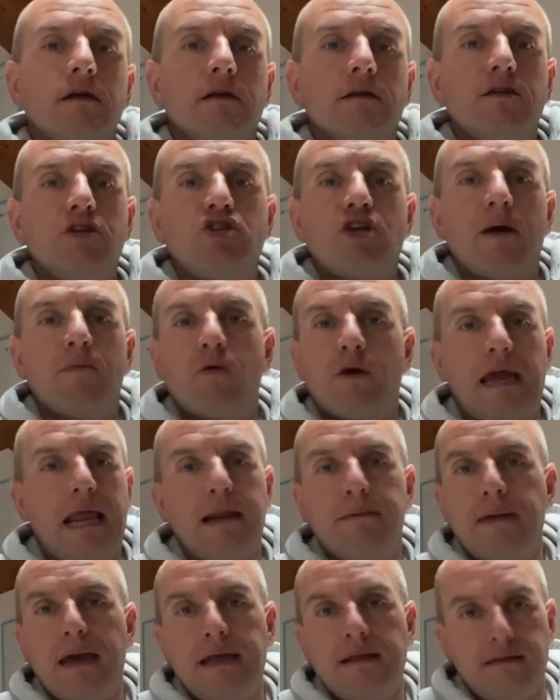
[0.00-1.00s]
Diciamo che
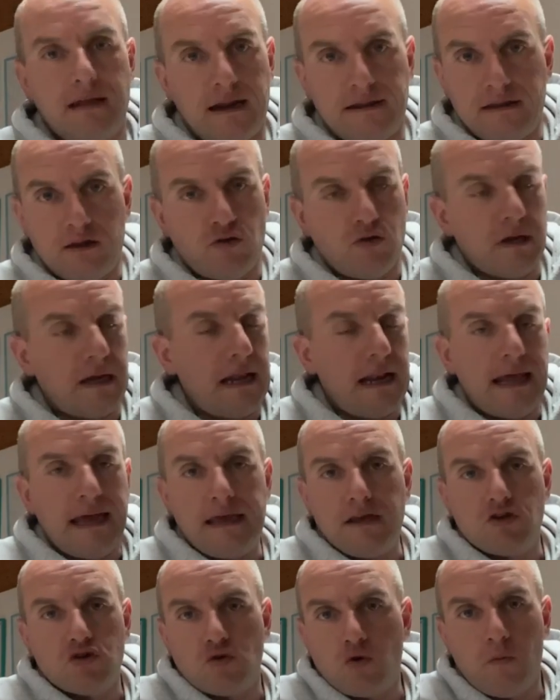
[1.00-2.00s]
la mente, l'ha detto anche
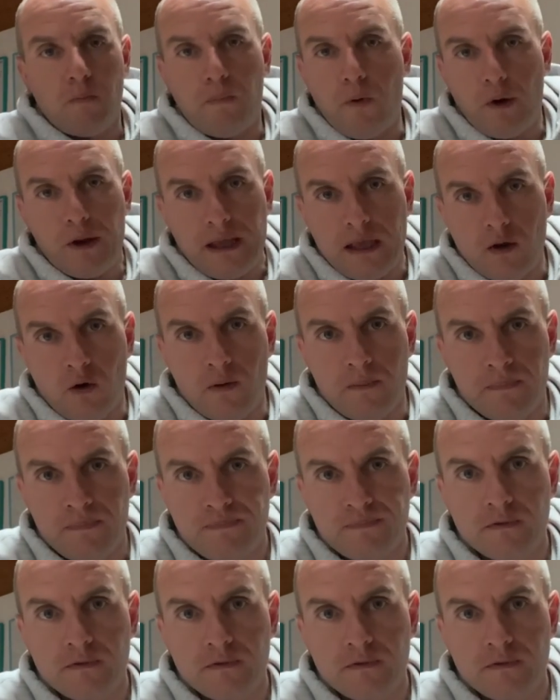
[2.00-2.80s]
lei, sono un po' io